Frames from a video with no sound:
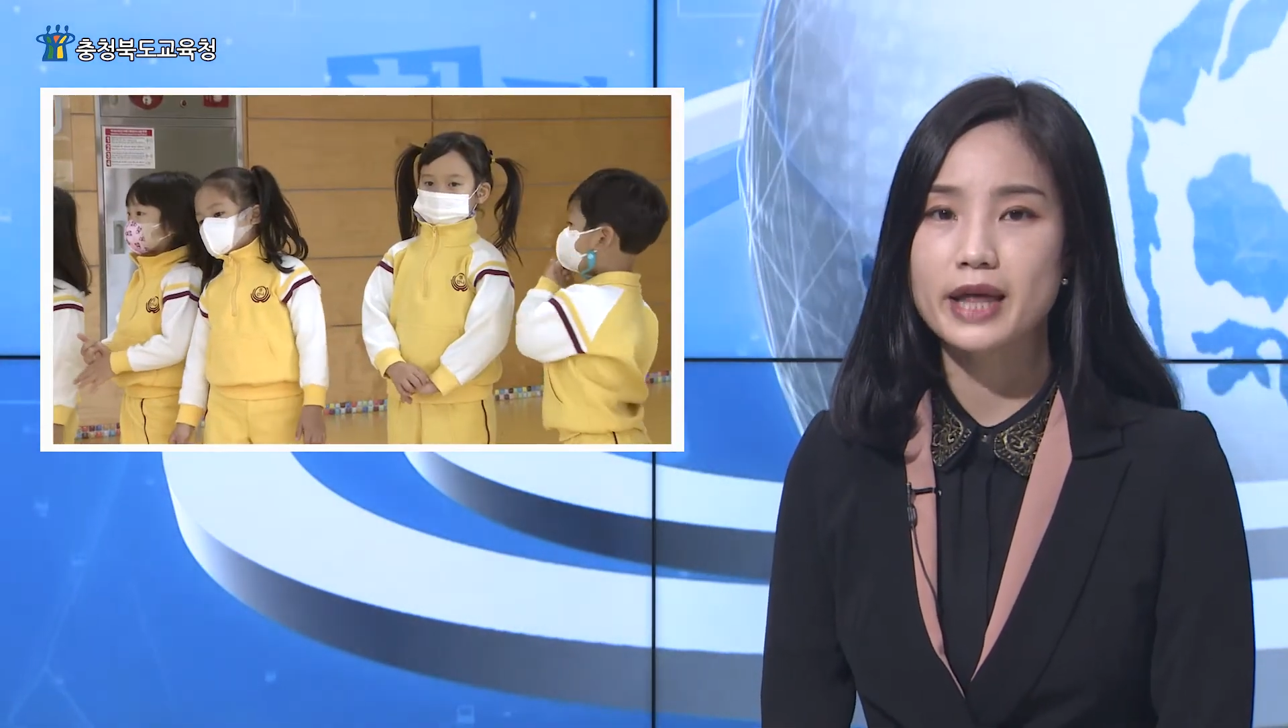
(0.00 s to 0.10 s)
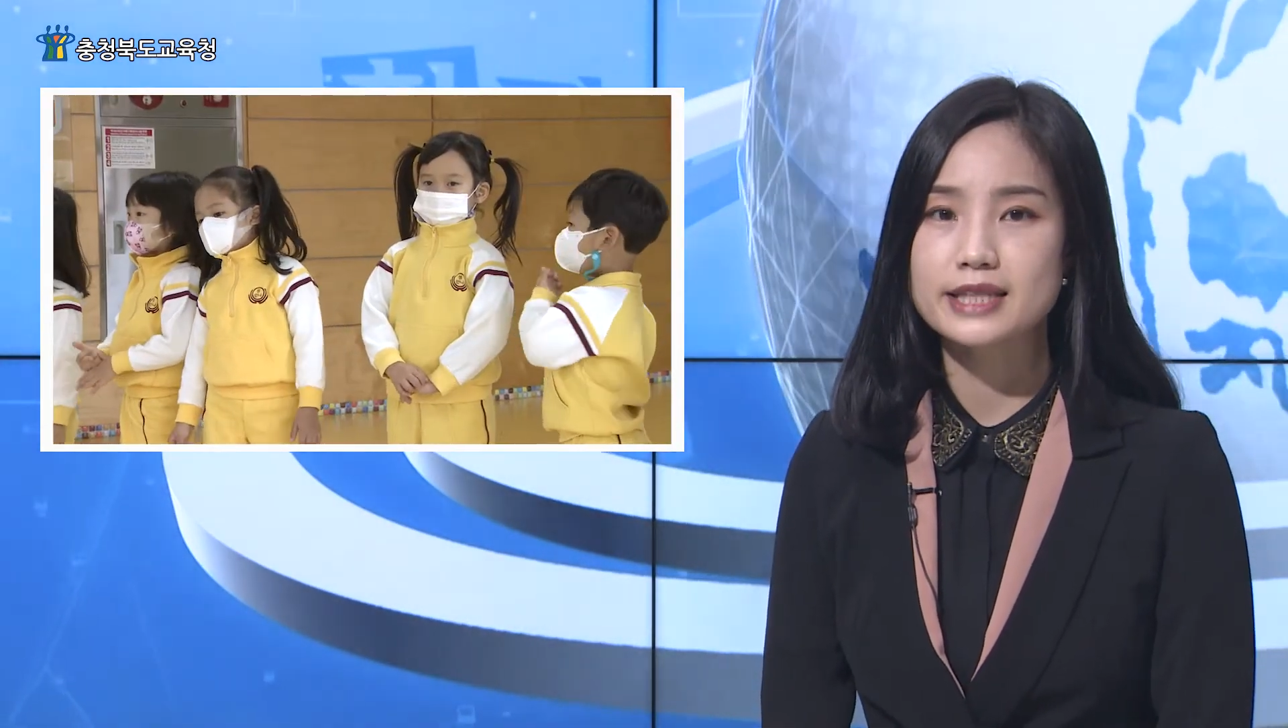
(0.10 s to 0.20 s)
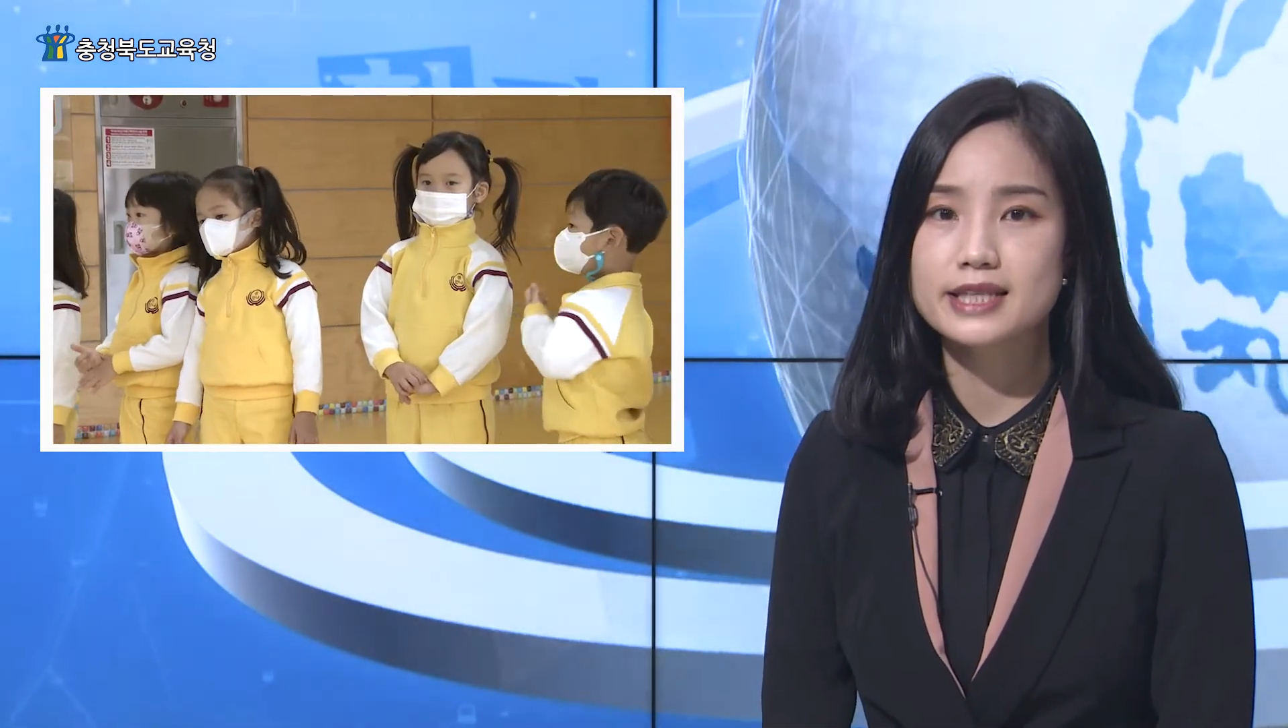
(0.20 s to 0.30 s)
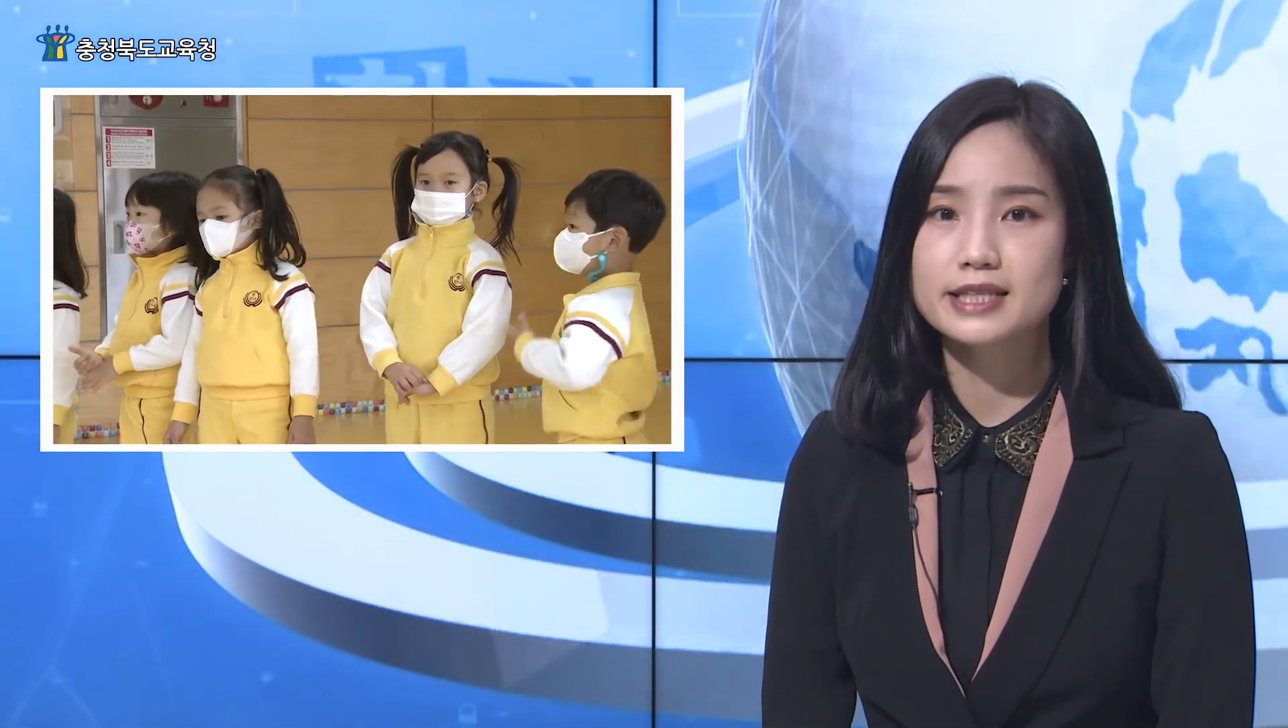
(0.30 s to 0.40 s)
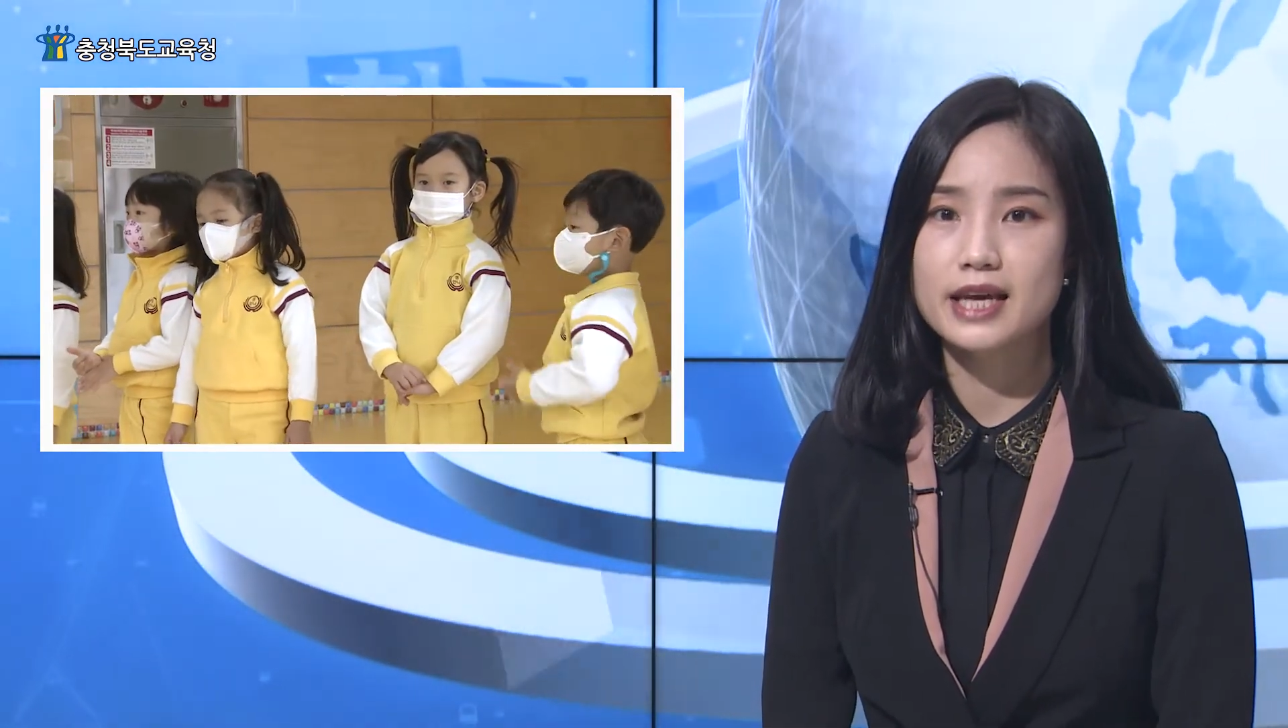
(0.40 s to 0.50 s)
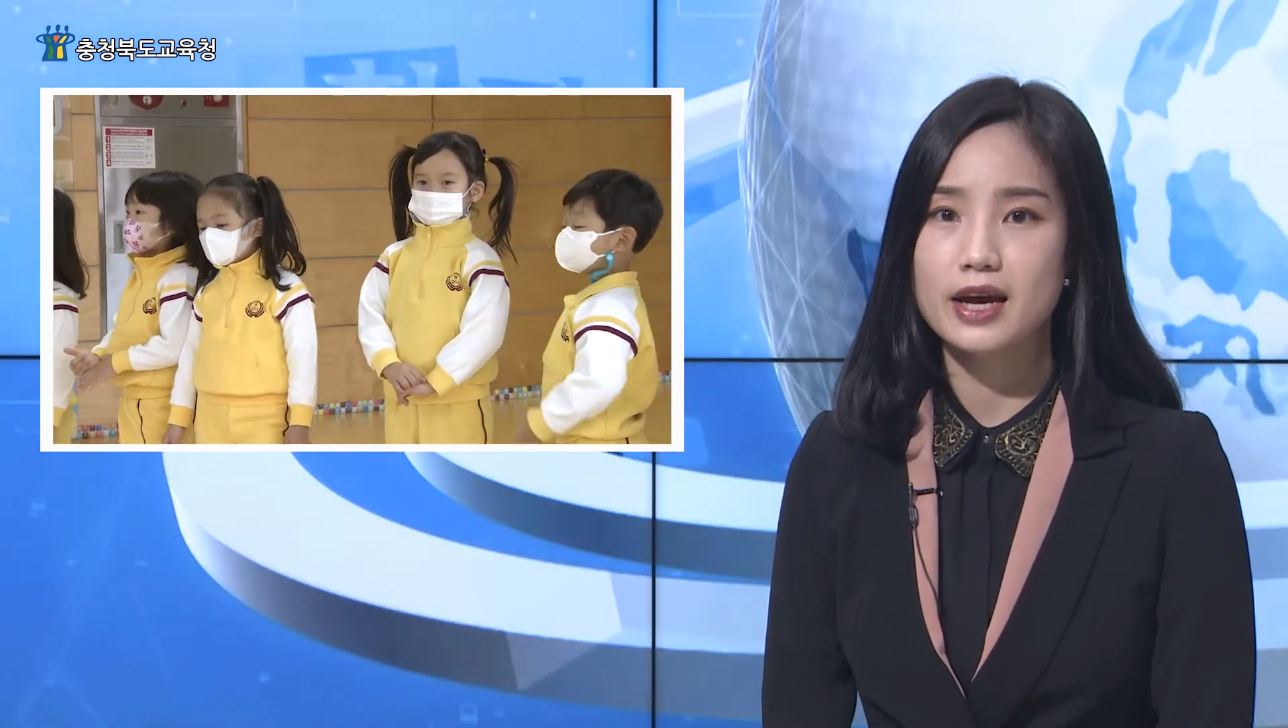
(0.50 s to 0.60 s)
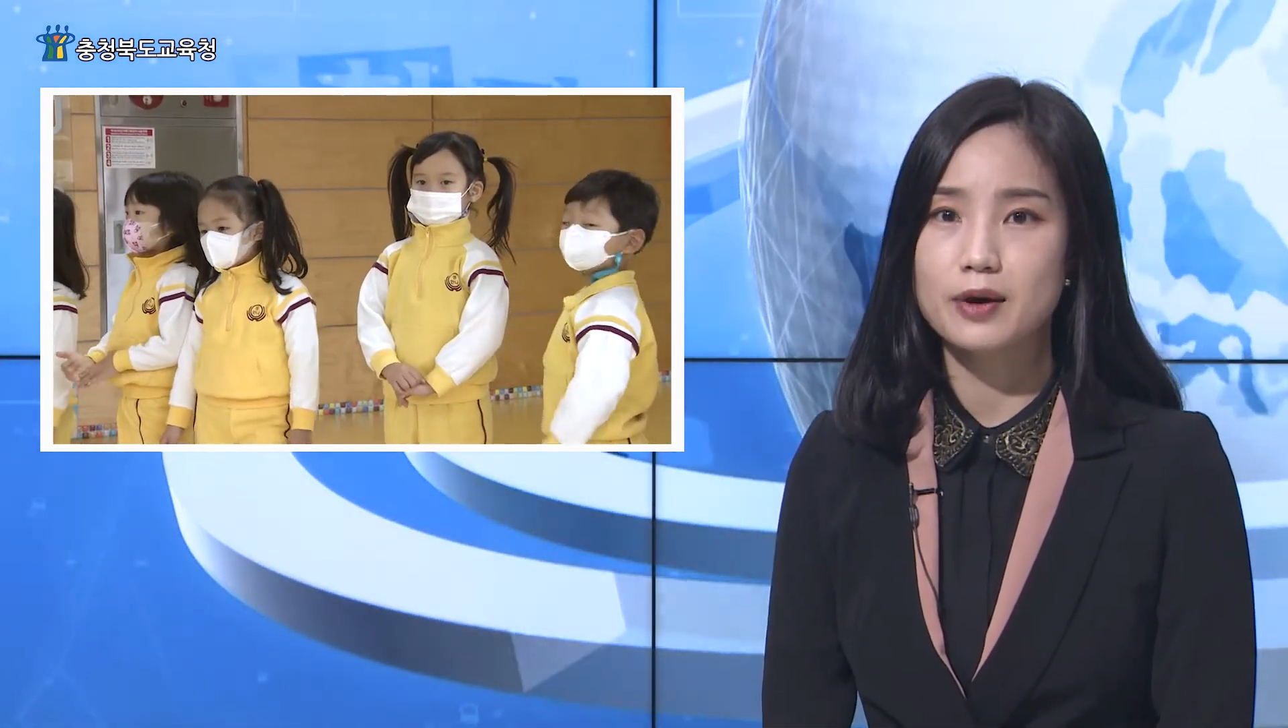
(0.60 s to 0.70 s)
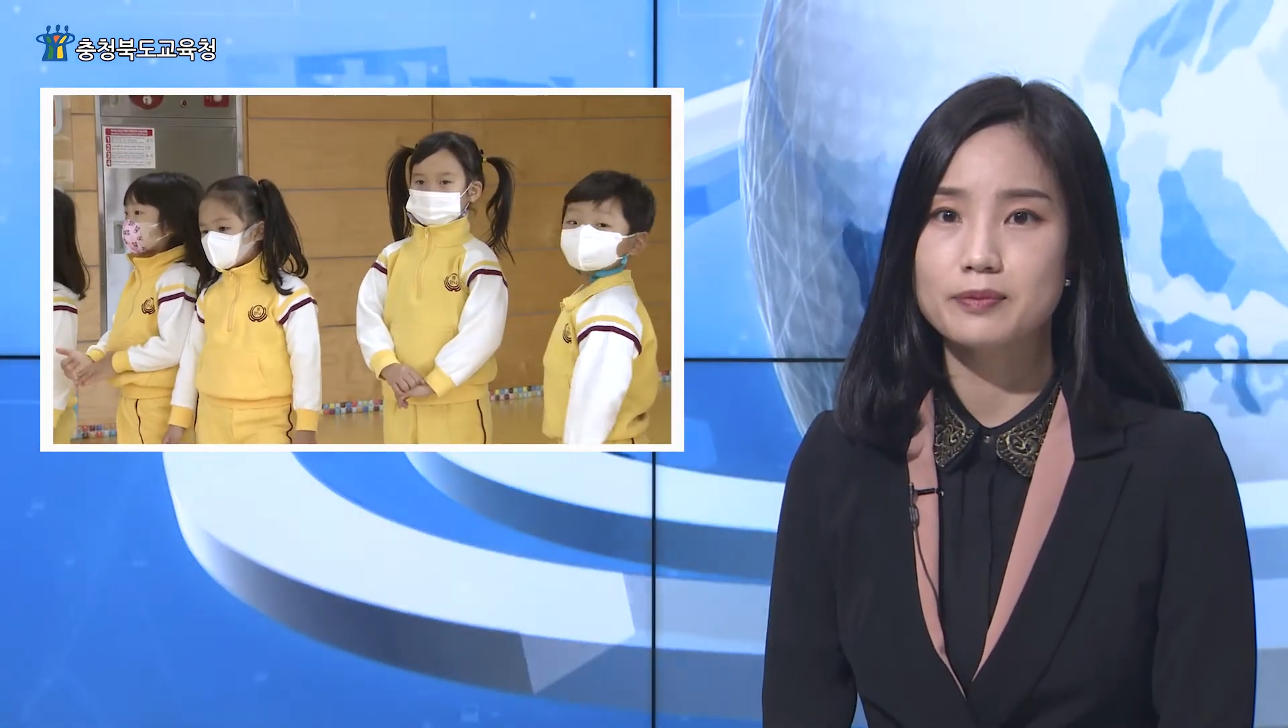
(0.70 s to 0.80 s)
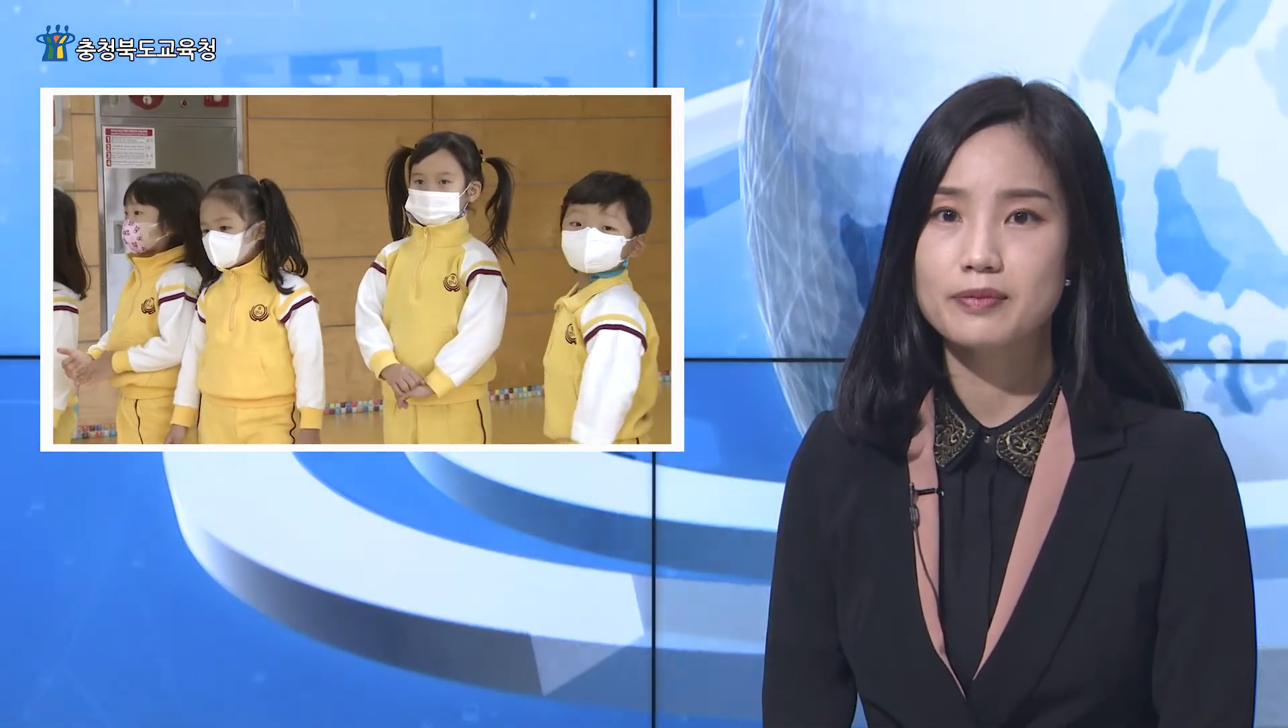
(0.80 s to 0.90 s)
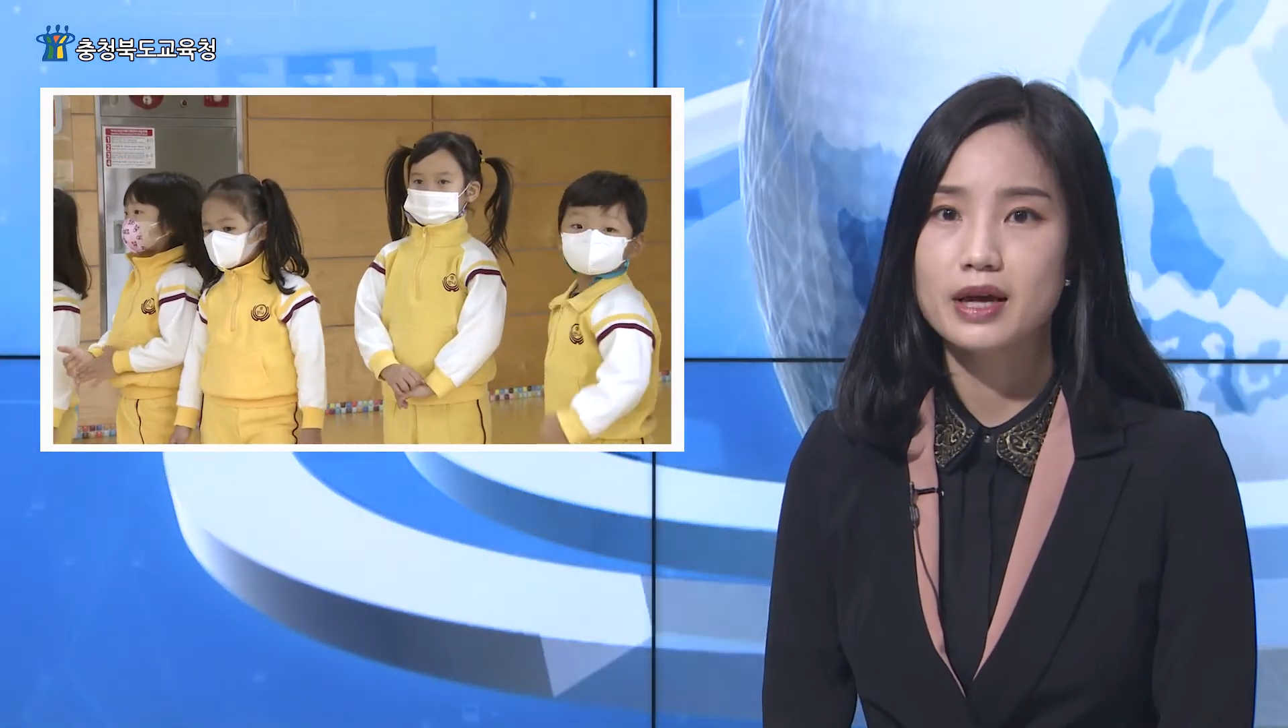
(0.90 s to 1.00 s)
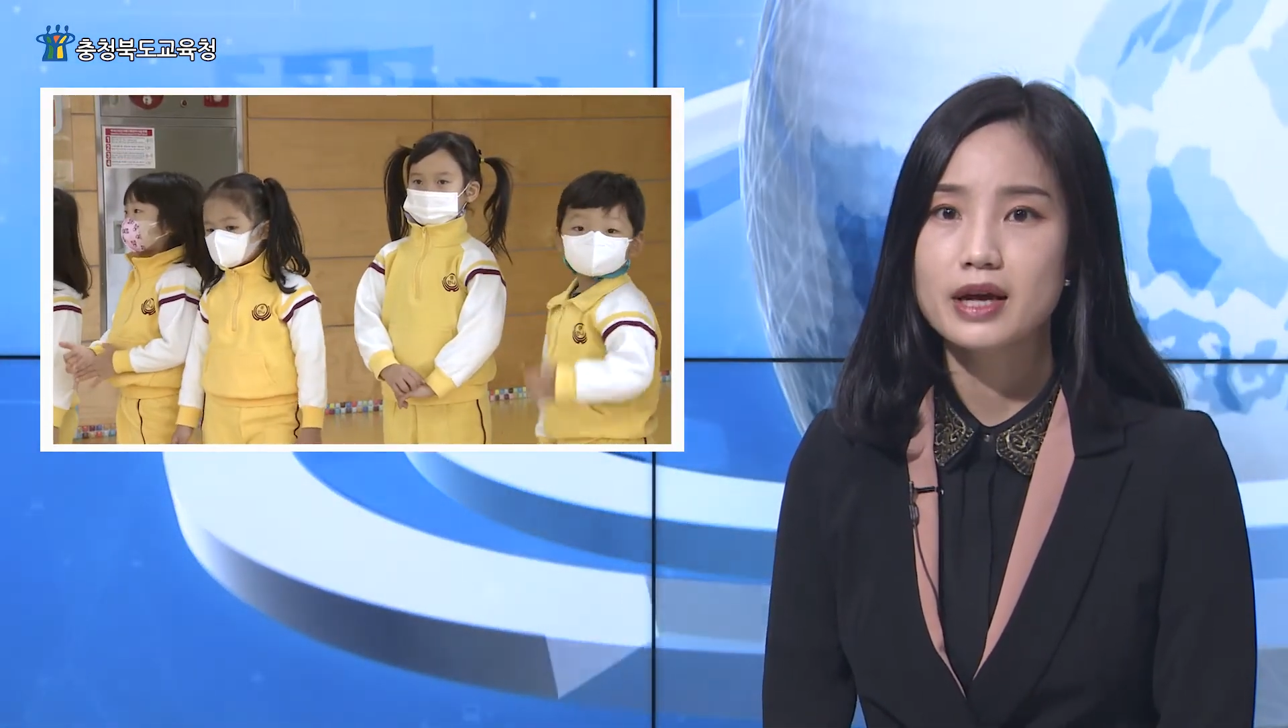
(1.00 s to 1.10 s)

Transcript: 단체 체험,